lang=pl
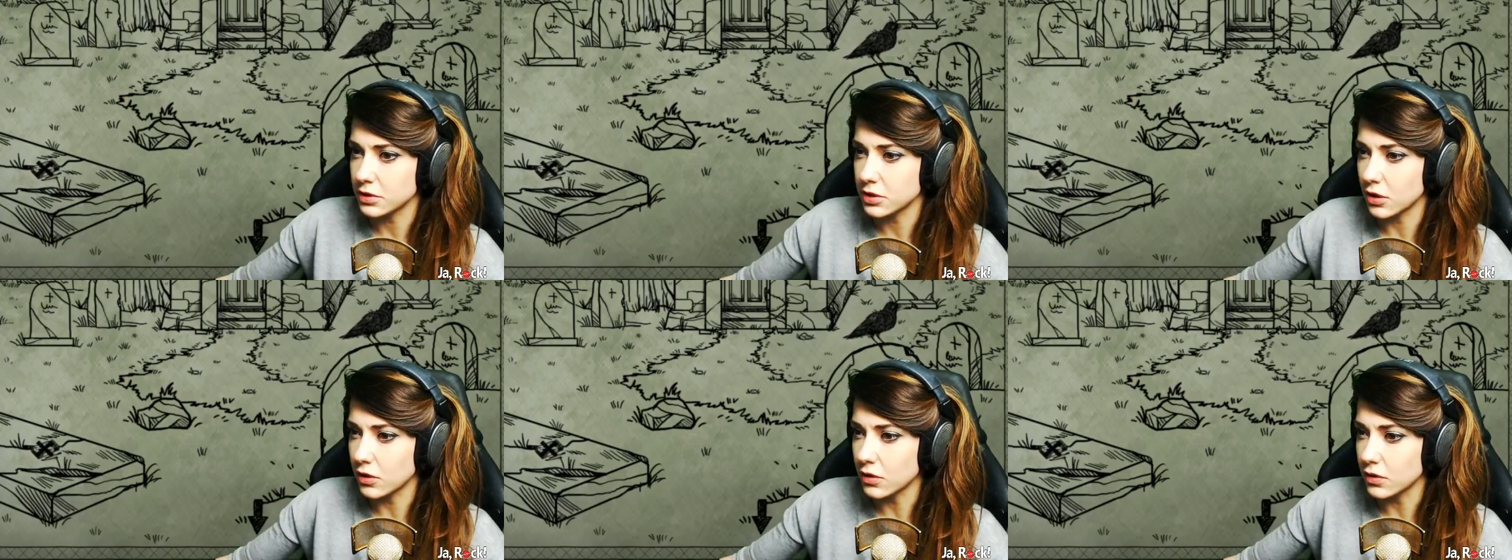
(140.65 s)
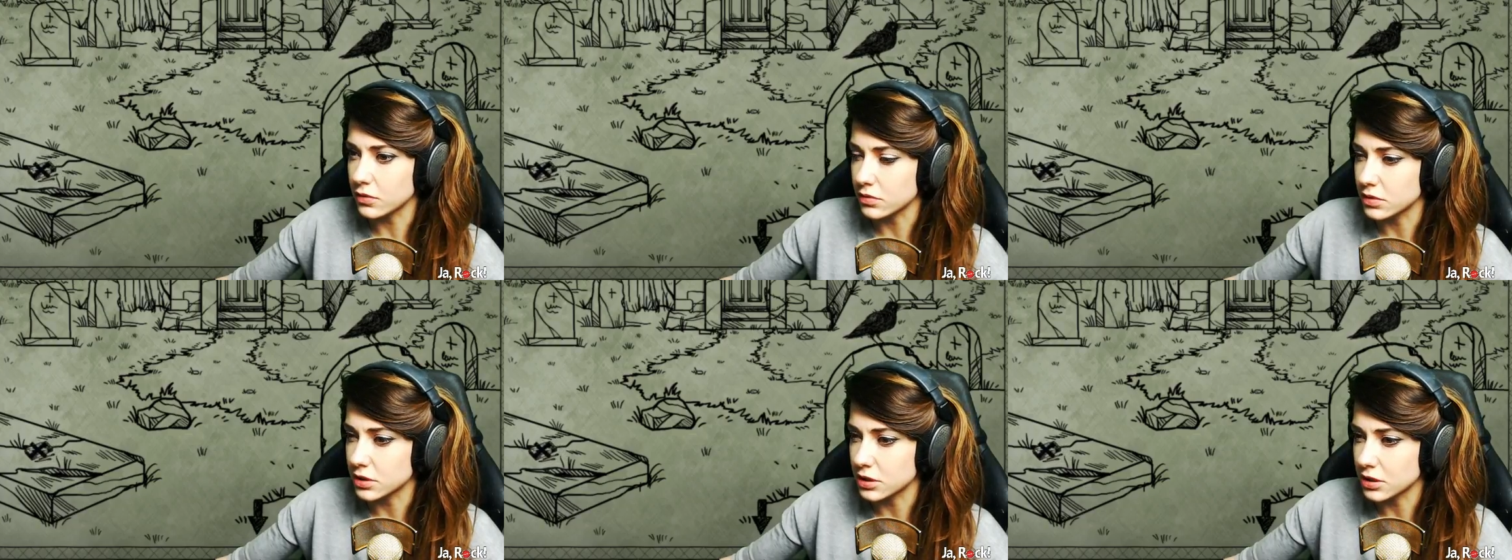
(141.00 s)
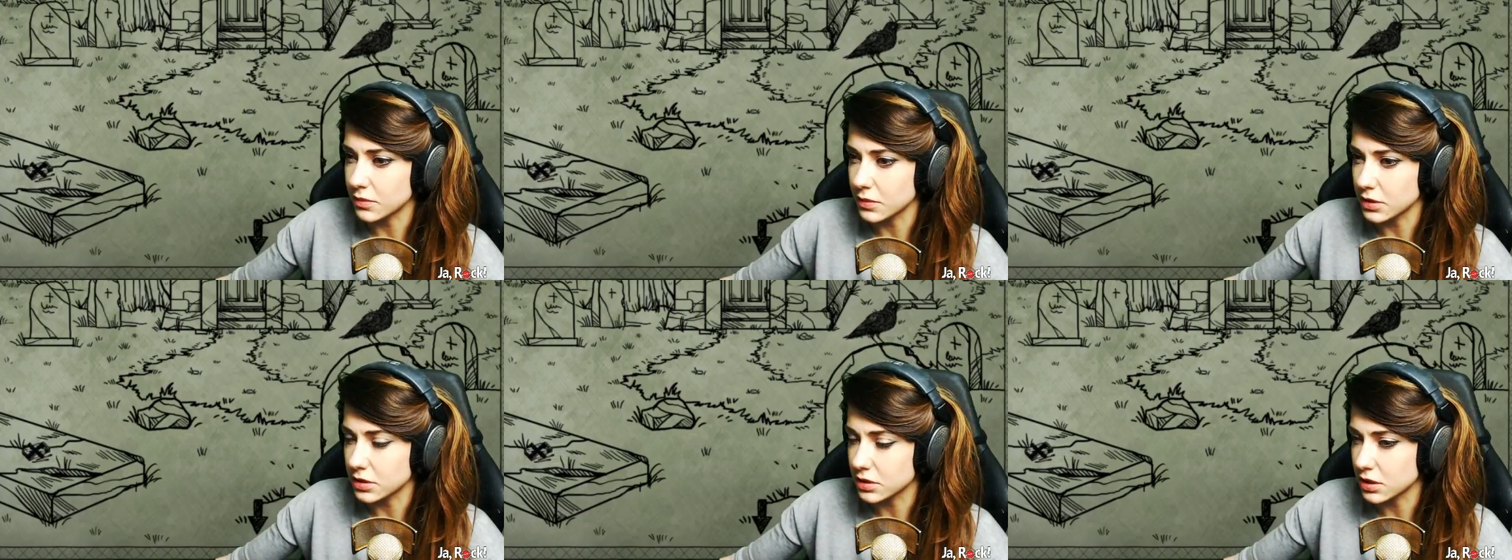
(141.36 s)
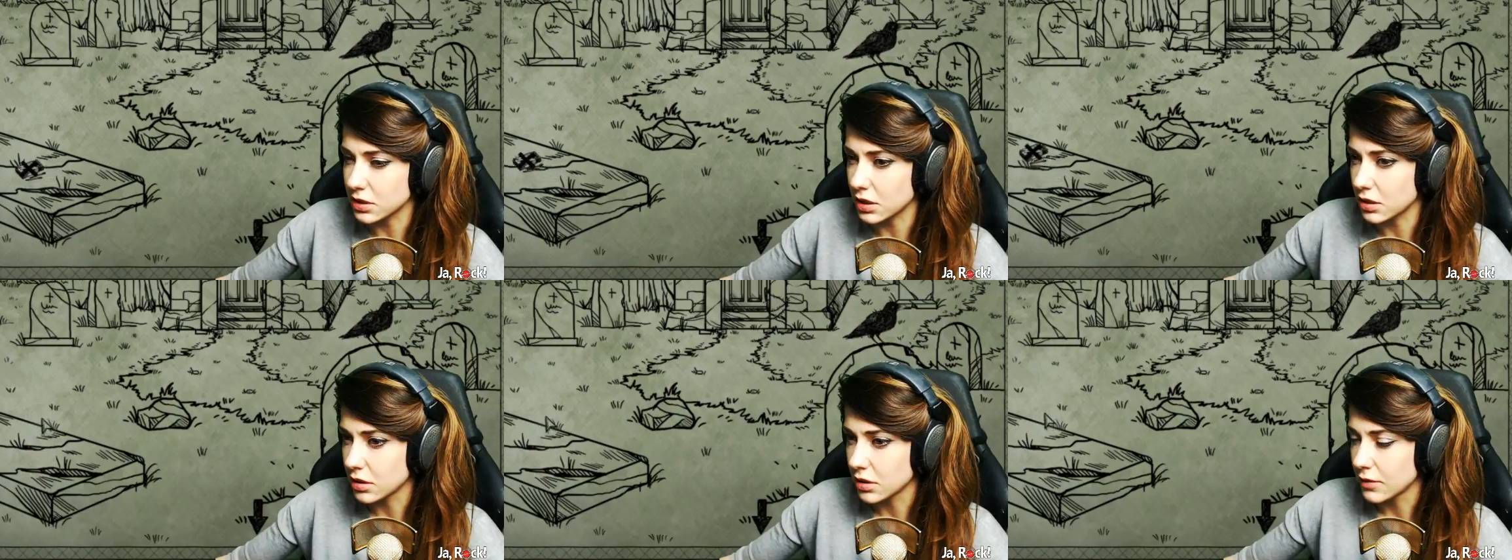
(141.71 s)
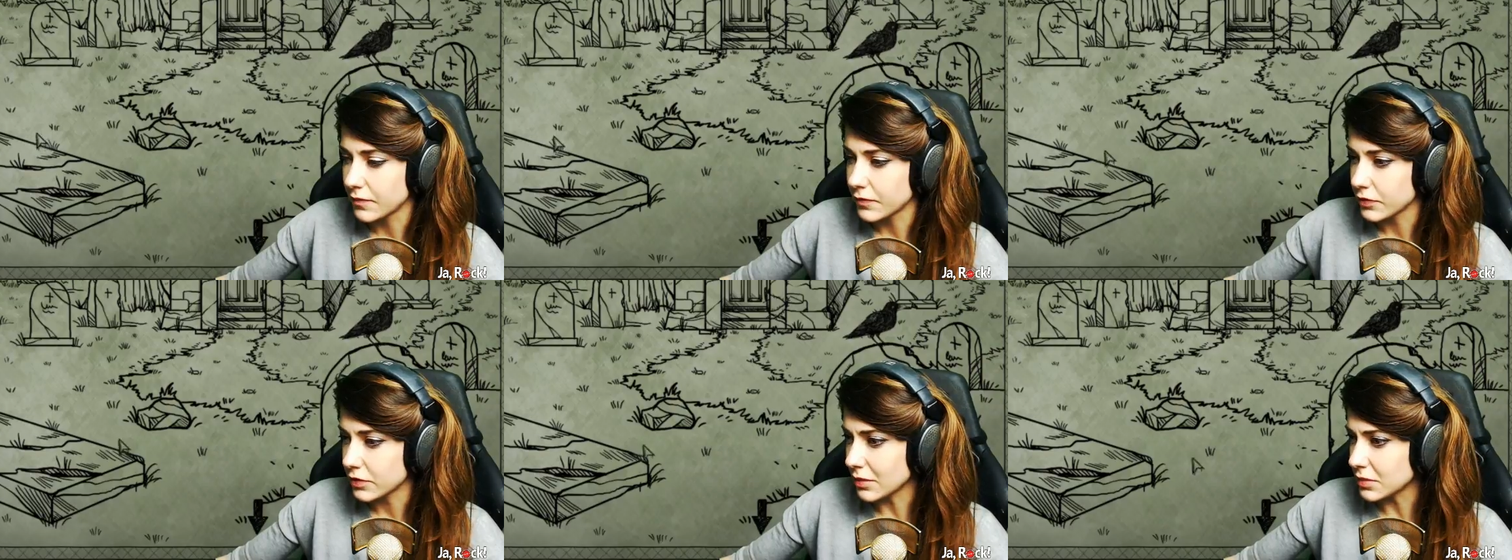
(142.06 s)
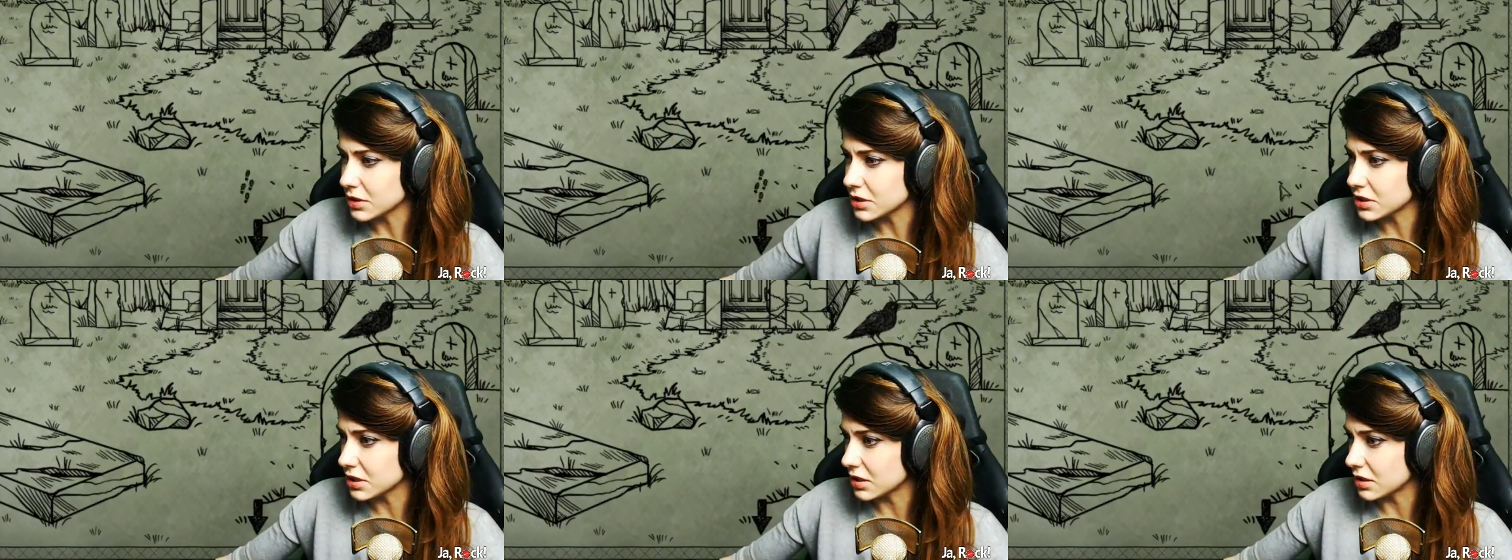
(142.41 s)
O, tu jest jeszcze miejsce. Tam
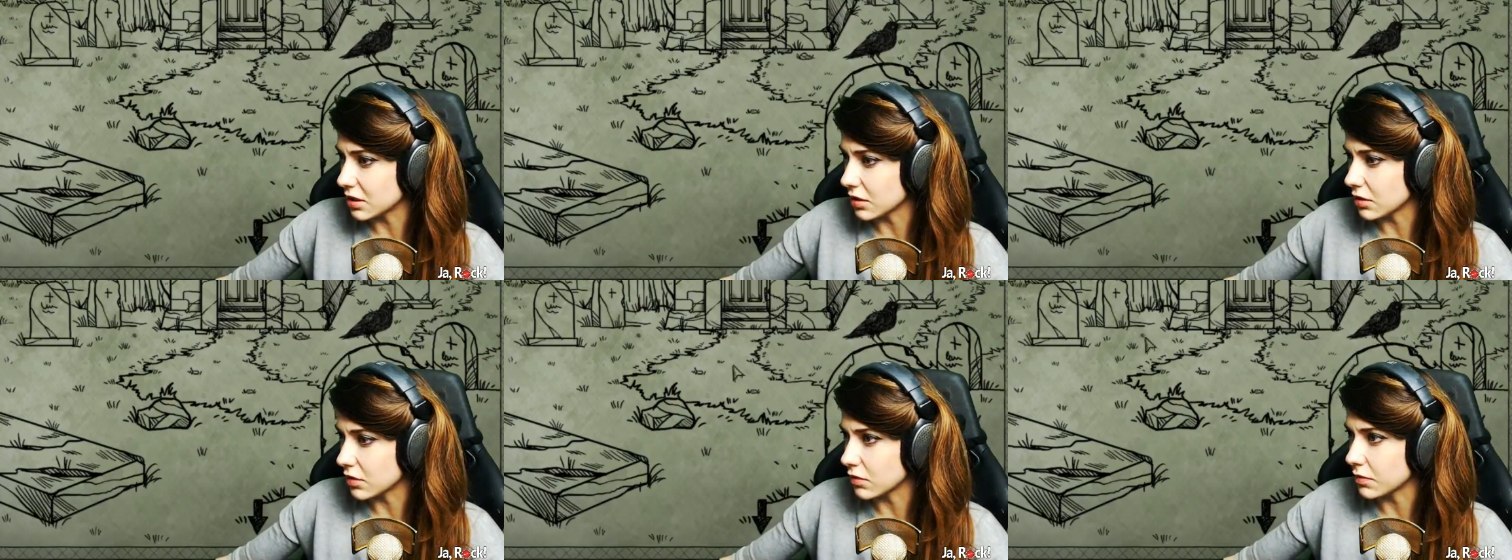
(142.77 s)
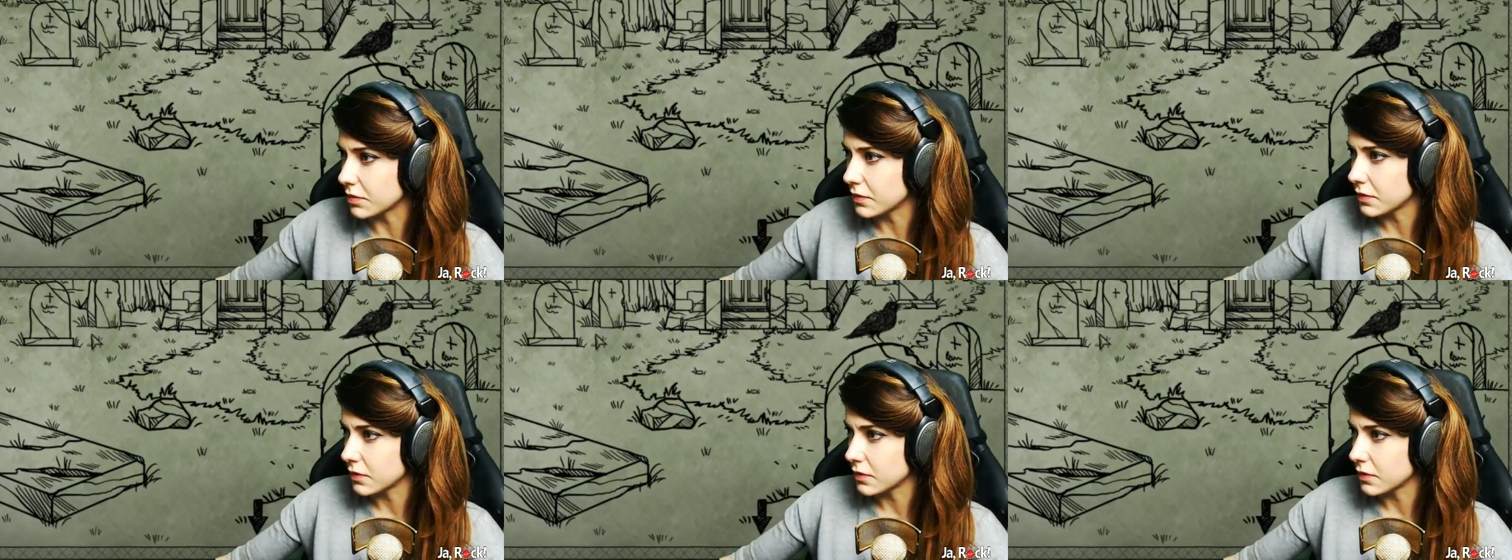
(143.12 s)
jeszcze jeden grób.